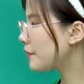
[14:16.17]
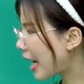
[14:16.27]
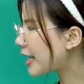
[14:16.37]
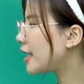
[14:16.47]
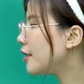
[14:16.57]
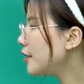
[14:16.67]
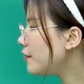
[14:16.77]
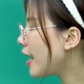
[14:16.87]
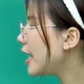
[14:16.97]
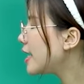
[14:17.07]
lại kiến thức như
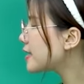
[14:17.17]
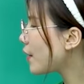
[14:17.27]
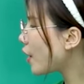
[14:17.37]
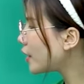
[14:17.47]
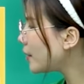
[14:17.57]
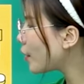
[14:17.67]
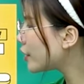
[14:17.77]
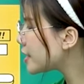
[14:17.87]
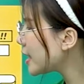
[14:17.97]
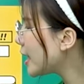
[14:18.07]
vậy. Sau đó thì mọi
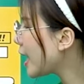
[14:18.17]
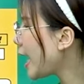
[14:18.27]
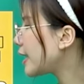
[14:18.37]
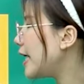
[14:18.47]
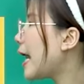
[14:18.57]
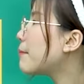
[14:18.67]
người sẽ tiến hành đến